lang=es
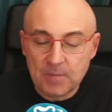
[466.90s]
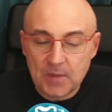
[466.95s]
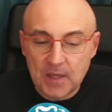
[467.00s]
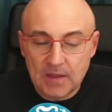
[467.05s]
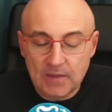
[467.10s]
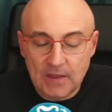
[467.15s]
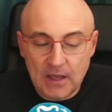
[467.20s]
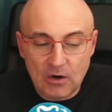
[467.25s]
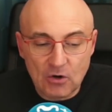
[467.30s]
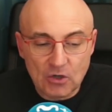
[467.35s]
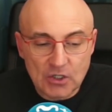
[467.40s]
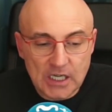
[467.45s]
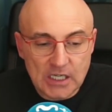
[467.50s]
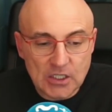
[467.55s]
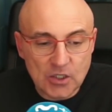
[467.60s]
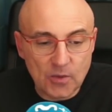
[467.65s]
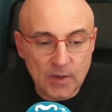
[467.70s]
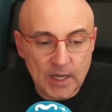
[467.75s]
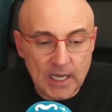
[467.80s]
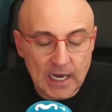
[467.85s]
cosas
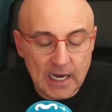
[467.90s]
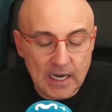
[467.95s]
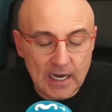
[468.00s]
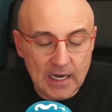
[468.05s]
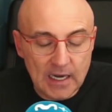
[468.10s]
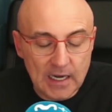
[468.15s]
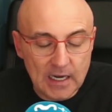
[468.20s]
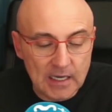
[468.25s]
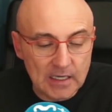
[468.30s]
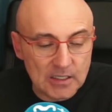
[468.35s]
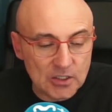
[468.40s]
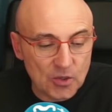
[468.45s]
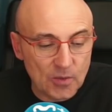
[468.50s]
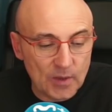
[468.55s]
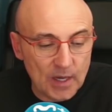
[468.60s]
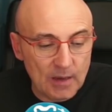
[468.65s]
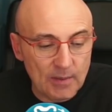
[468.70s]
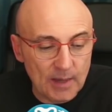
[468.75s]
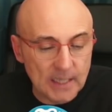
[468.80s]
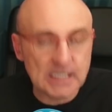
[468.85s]
sobre el,
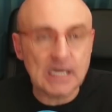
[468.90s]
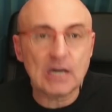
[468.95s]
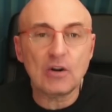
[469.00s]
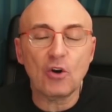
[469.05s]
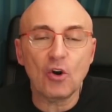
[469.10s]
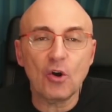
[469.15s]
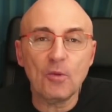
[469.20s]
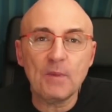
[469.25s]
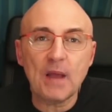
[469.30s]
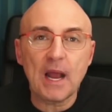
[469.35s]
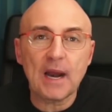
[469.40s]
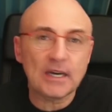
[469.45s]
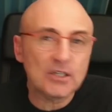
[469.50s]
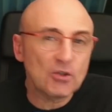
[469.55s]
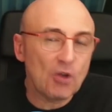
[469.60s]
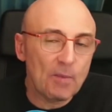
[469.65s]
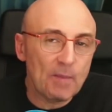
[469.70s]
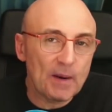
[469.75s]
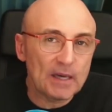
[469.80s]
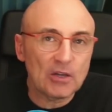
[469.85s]
sobre el Brasil-Colombia, el resto
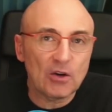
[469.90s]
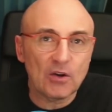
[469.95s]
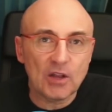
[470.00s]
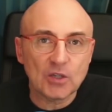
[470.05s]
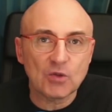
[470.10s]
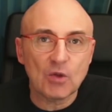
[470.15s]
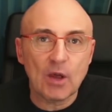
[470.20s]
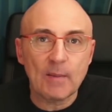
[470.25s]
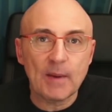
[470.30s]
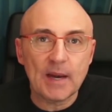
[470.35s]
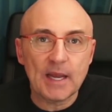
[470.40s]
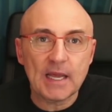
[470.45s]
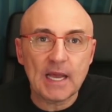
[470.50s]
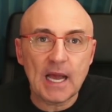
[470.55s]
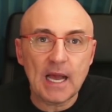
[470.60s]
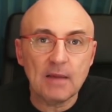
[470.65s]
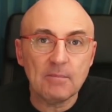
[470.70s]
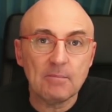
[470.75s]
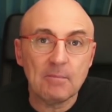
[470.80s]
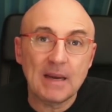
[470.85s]
de partidos de
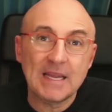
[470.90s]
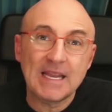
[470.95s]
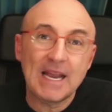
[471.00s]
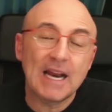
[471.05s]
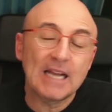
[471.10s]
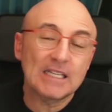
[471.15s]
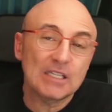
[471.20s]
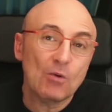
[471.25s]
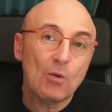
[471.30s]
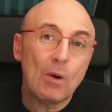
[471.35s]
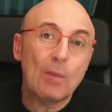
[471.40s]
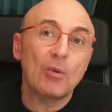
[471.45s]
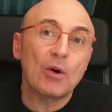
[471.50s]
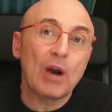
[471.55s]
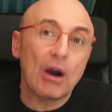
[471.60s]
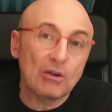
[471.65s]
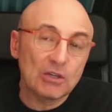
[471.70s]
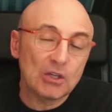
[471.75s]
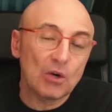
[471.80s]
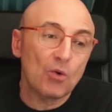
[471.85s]
Sudamérica. Mañana se juega por la
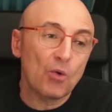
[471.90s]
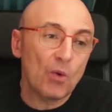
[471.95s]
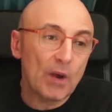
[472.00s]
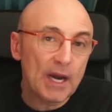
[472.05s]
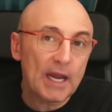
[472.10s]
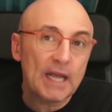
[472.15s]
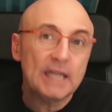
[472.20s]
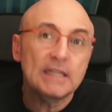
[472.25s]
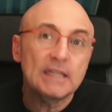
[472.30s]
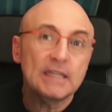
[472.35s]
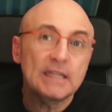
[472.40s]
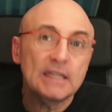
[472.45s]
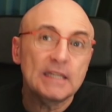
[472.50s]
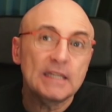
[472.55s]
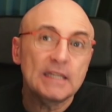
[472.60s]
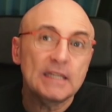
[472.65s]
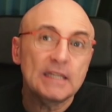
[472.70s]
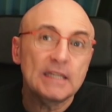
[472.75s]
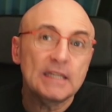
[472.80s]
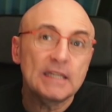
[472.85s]
noche el Uruguay-Argentina,
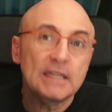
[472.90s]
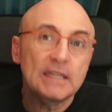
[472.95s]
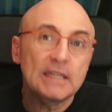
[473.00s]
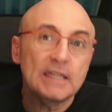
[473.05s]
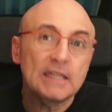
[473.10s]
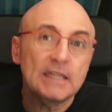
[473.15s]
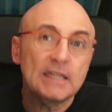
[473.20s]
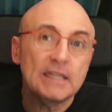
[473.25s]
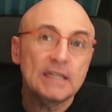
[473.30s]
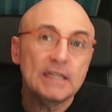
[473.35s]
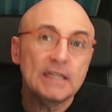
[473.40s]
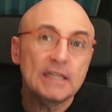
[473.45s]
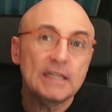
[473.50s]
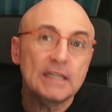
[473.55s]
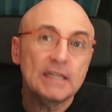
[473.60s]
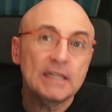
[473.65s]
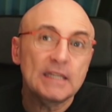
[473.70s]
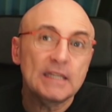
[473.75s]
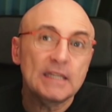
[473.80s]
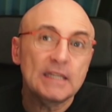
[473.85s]
también tendréis el resumen.
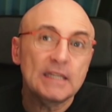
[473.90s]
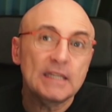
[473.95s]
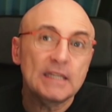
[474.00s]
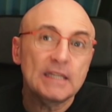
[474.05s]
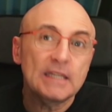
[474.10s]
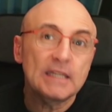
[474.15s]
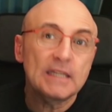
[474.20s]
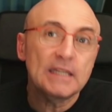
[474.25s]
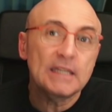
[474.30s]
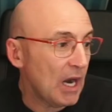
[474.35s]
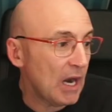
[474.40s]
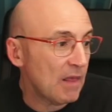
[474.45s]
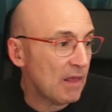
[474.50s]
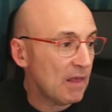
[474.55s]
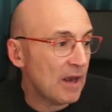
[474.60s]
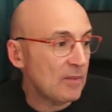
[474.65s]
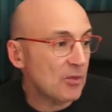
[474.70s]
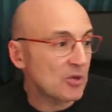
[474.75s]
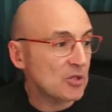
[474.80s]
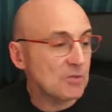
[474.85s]
Y por supuesto
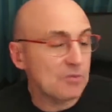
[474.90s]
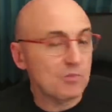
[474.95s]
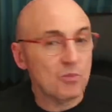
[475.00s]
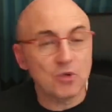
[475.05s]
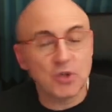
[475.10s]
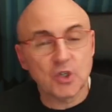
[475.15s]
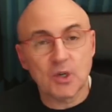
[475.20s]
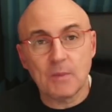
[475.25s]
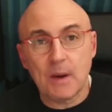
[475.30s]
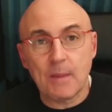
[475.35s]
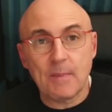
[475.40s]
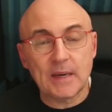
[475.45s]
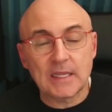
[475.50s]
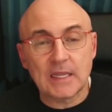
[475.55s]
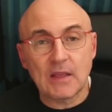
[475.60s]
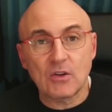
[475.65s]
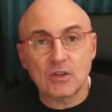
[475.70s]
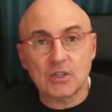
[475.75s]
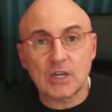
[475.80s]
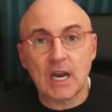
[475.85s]
analizaremos muchos más
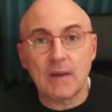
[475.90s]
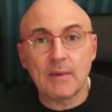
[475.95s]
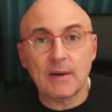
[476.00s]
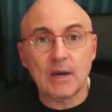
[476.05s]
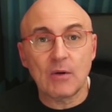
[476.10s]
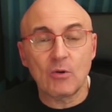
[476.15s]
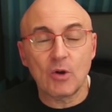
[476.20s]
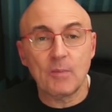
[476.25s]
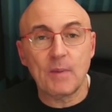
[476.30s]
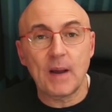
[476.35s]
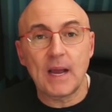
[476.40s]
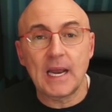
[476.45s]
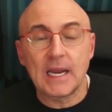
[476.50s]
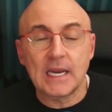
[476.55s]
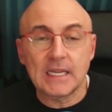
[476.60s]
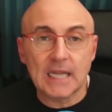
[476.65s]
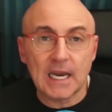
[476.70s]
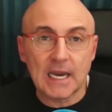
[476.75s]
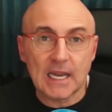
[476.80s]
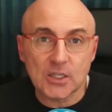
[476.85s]
partidos clave en Europa. El
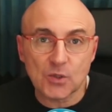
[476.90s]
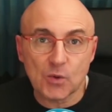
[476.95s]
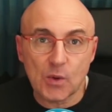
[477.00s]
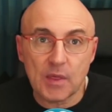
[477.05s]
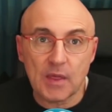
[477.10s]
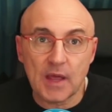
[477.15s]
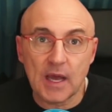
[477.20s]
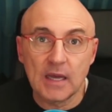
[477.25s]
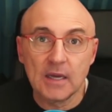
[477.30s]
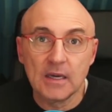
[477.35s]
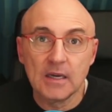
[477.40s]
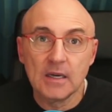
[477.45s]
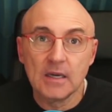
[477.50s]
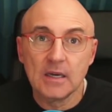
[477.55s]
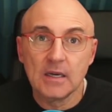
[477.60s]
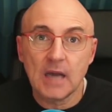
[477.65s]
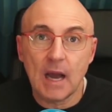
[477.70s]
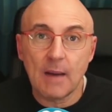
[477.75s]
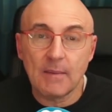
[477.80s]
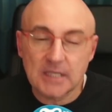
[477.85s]
Italia-Suiza.
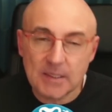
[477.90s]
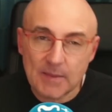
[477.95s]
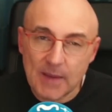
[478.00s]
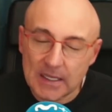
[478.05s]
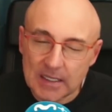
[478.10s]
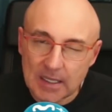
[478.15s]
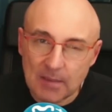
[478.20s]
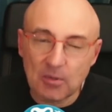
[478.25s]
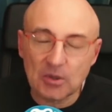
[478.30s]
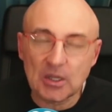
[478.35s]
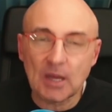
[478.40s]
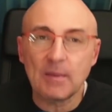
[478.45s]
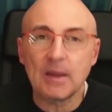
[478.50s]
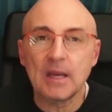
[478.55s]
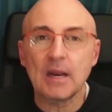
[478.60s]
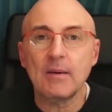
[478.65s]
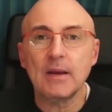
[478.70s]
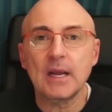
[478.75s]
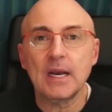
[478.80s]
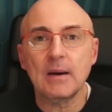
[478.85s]
A ver si me da tiempo también
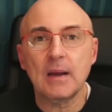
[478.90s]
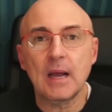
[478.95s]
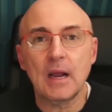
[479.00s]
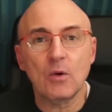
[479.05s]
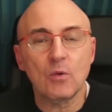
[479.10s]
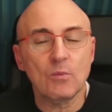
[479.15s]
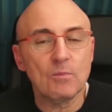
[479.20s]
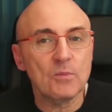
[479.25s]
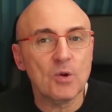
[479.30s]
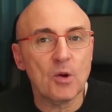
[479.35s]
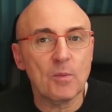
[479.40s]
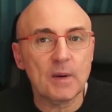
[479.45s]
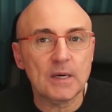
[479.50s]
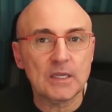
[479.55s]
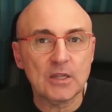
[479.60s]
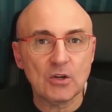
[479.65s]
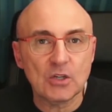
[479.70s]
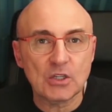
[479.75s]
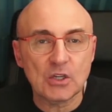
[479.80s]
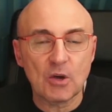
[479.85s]
a ver algunos
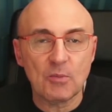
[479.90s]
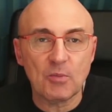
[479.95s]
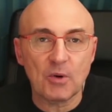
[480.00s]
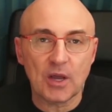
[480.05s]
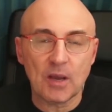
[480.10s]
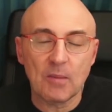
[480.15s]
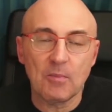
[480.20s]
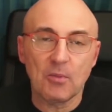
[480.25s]
partidos de hoy. Por ejemplo,